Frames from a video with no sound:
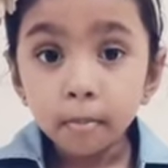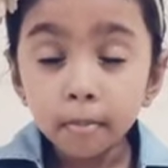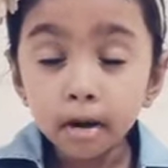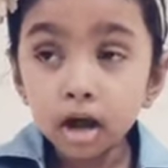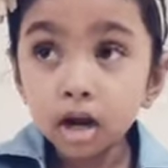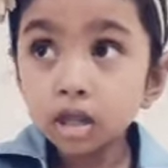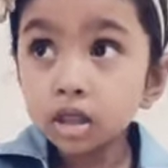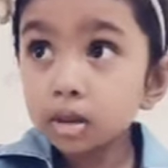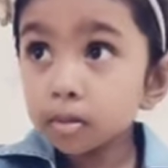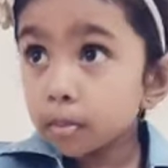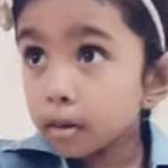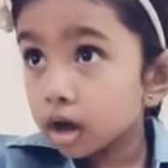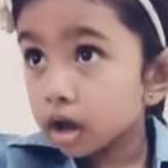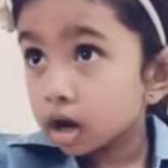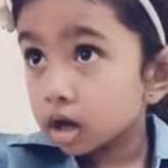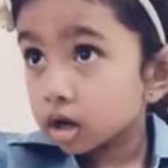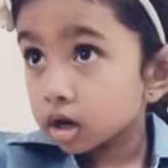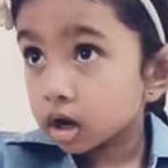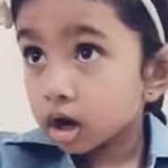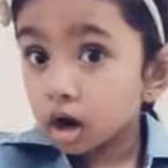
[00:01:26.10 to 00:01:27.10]
மரத்து
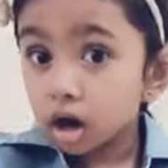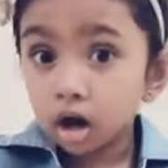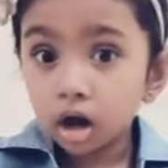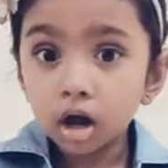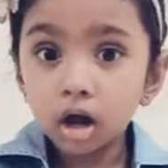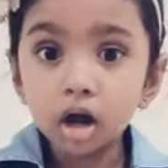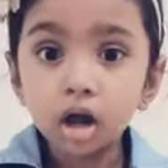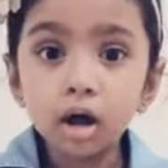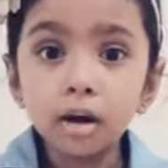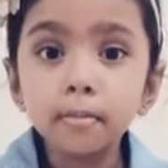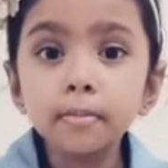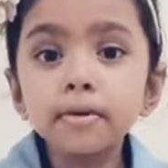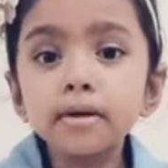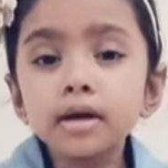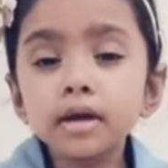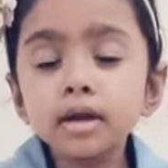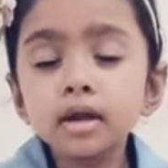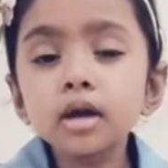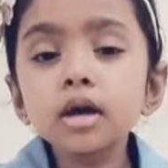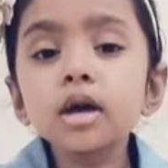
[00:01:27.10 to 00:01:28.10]
மேலே இருக்காங்க
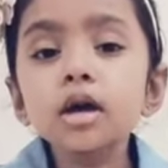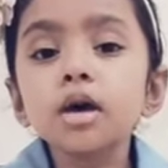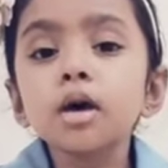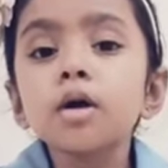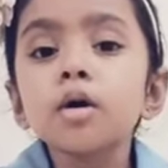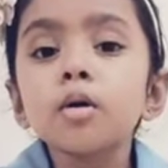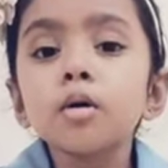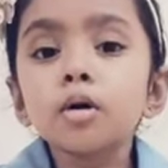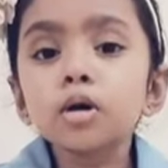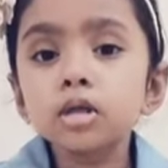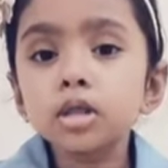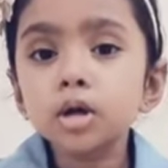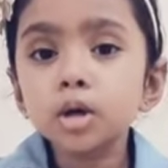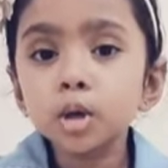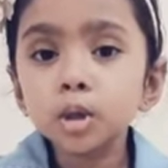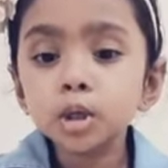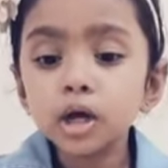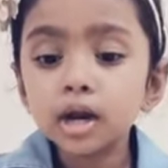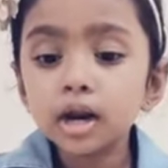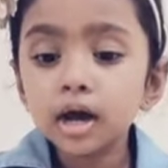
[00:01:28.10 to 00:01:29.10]
அப்படின்னு
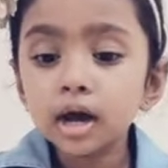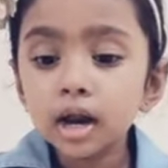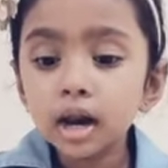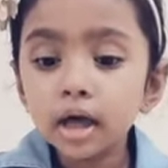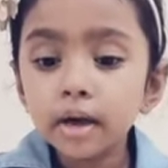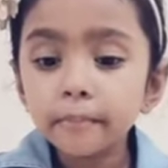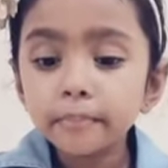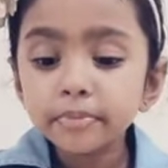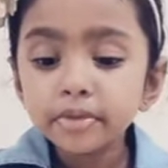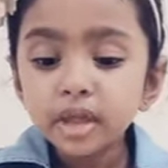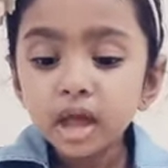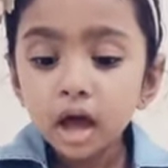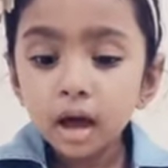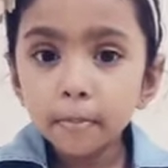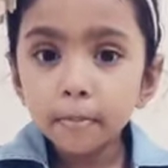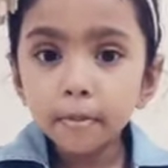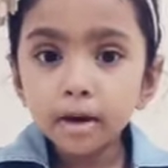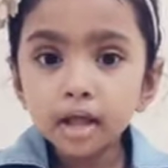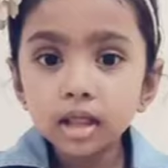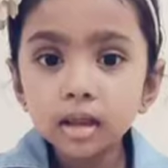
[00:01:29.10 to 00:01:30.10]
ஒருத்தவங்க சொன்னாங்களாம்
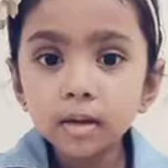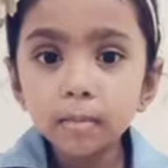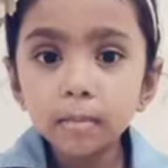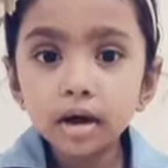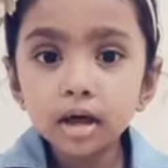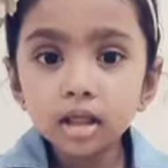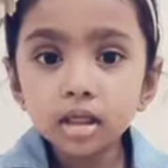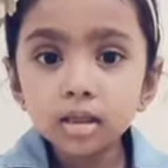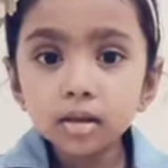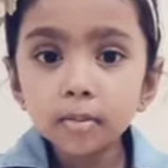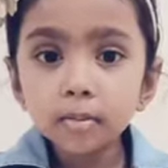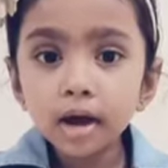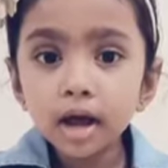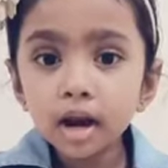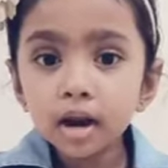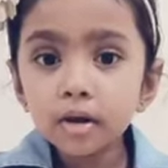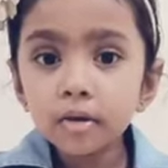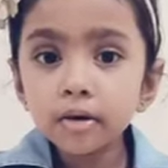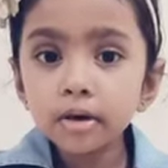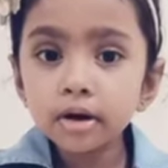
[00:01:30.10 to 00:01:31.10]
அப்போ அந்த மரத்து
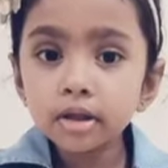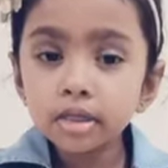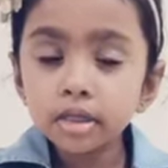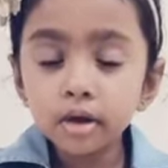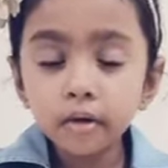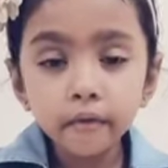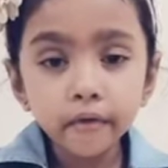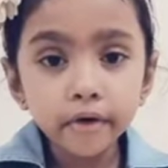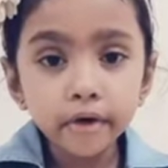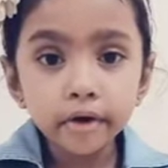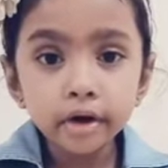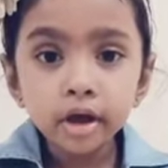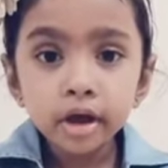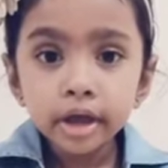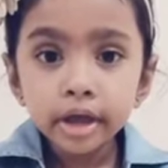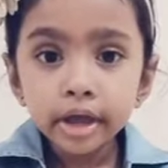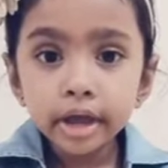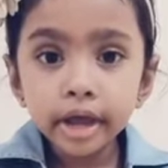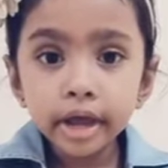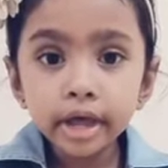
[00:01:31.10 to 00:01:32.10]
மேலே ஒருத்தவங்க
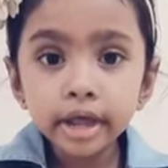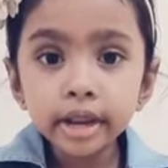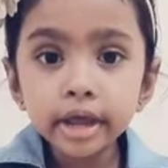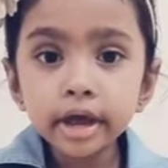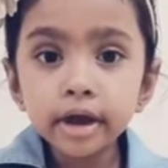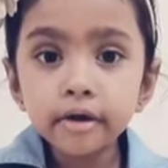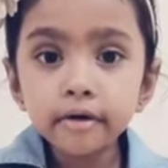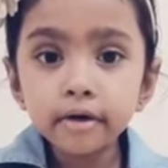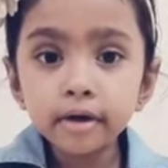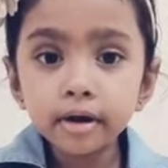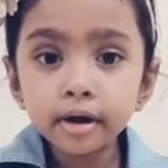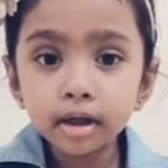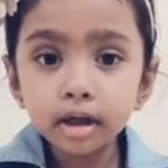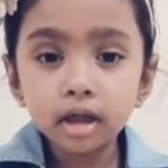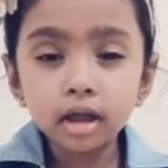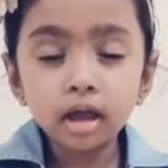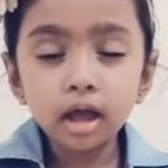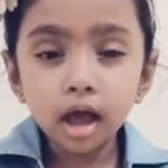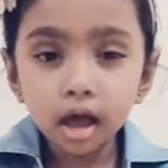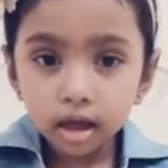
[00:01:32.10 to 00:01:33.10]
ஏறி அவனை
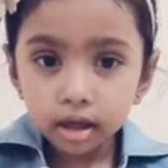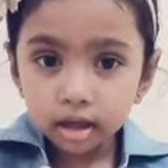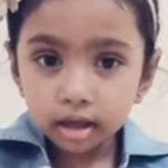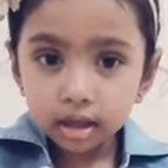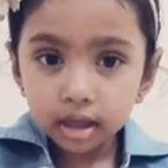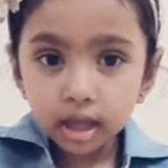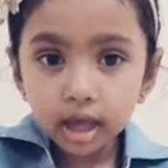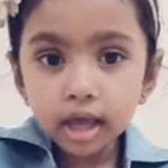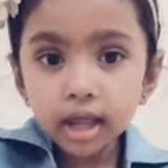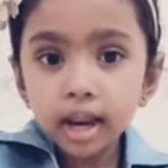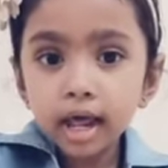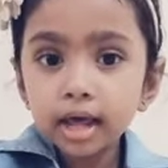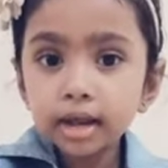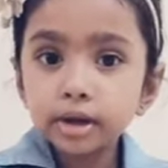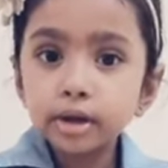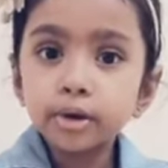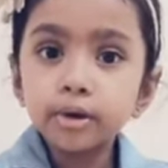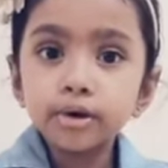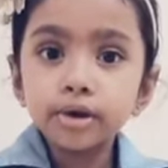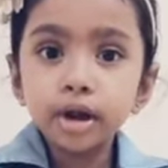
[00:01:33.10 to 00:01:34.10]
கீழே
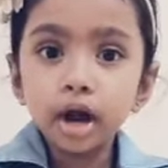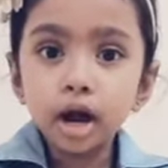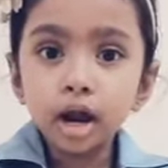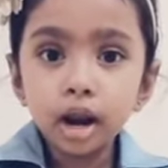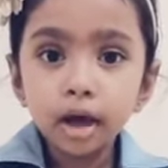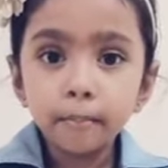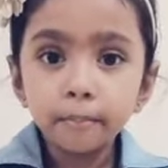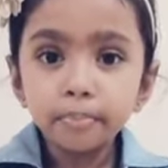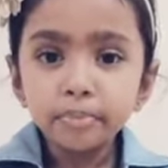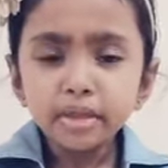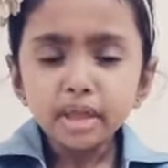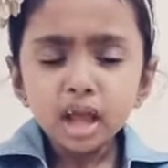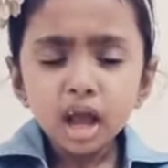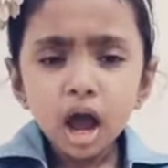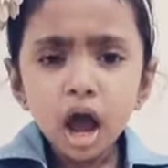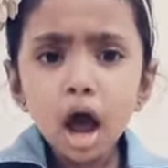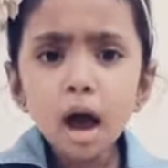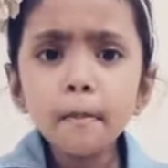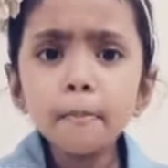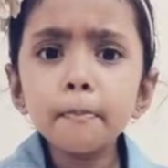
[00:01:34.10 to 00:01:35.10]
இறக்கிட்டாங்களாம்
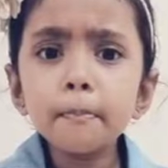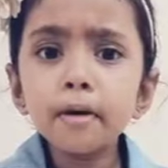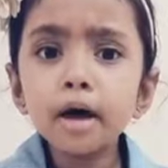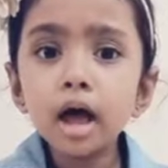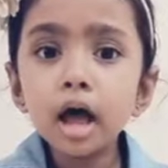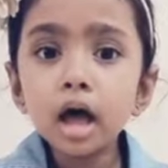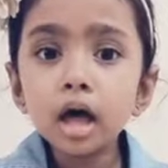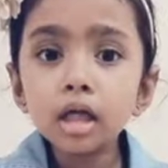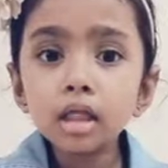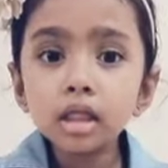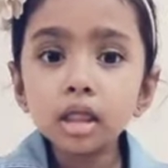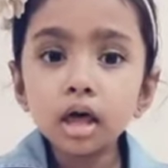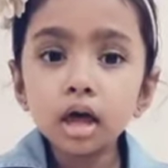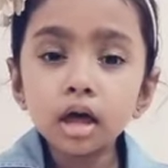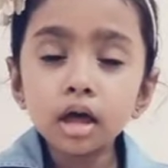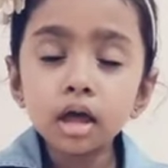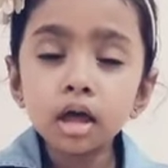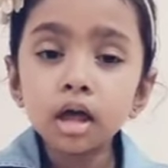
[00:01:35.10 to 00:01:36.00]
அப்போ அந்த